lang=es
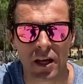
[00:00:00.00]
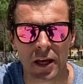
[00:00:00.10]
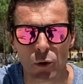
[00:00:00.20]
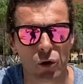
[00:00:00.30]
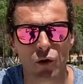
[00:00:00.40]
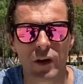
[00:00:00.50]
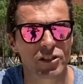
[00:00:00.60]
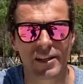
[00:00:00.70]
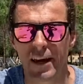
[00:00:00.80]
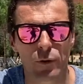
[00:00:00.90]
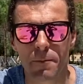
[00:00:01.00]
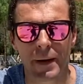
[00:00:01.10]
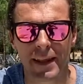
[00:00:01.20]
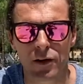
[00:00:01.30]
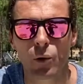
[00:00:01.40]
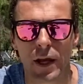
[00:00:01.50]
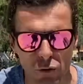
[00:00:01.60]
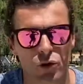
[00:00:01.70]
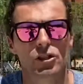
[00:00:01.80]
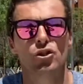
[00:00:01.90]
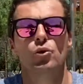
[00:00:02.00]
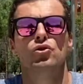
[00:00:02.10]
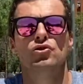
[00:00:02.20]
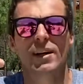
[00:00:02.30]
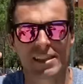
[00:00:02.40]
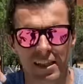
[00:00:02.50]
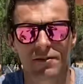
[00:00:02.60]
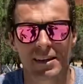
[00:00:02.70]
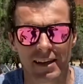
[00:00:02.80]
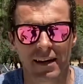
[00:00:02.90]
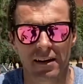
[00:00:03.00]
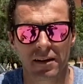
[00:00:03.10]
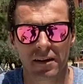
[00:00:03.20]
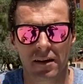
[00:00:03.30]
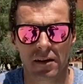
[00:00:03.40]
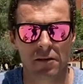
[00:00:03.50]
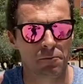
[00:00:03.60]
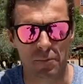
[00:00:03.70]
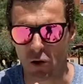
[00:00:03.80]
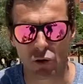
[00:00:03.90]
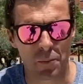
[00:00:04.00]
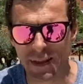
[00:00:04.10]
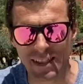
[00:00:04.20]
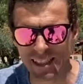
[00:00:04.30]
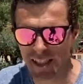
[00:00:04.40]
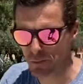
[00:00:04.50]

Y cuando veis que ya no hay peligro, entonces cuando os vais a levantar. Pero no perdáis esta